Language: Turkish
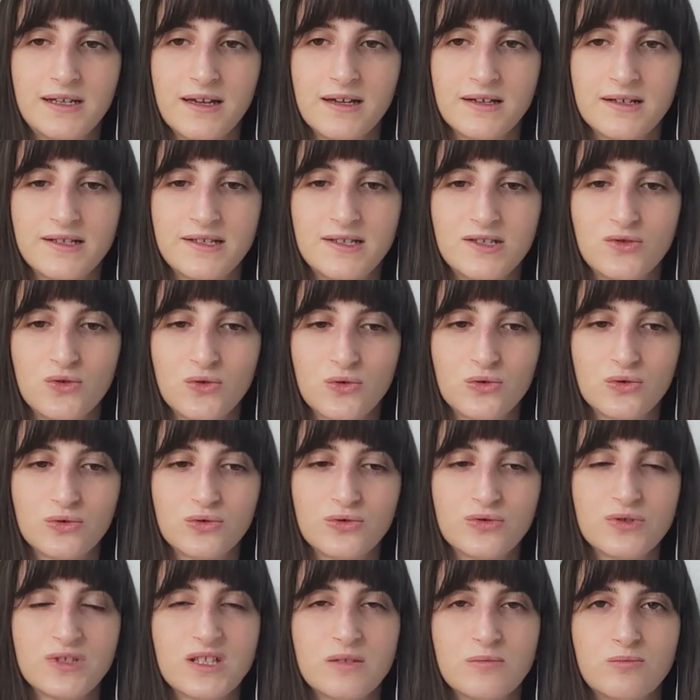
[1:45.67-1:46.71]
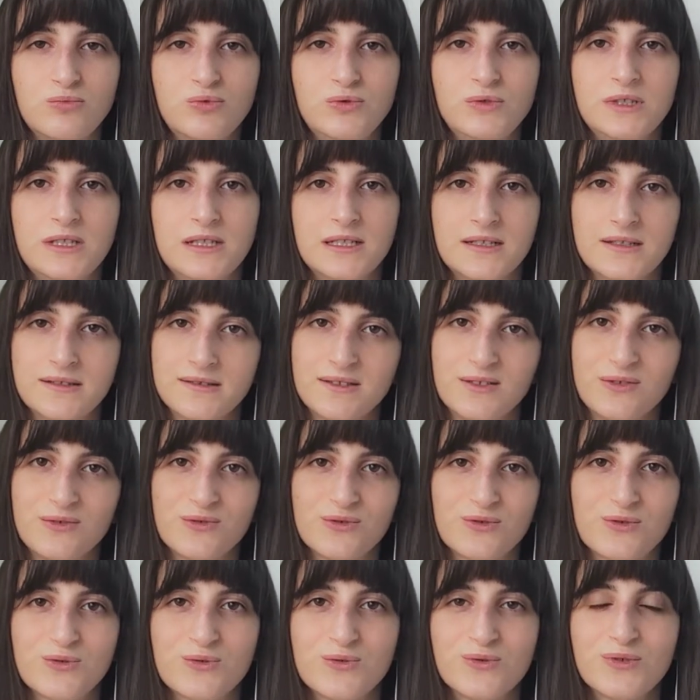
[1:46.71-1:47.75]
yani siz de okuduğunuzda bu ne ya
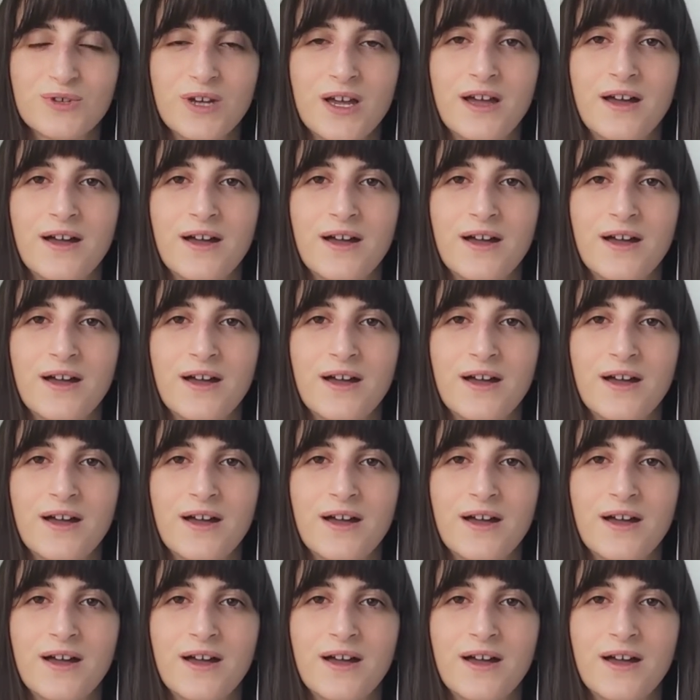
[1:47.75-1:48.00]
diyorsunuz.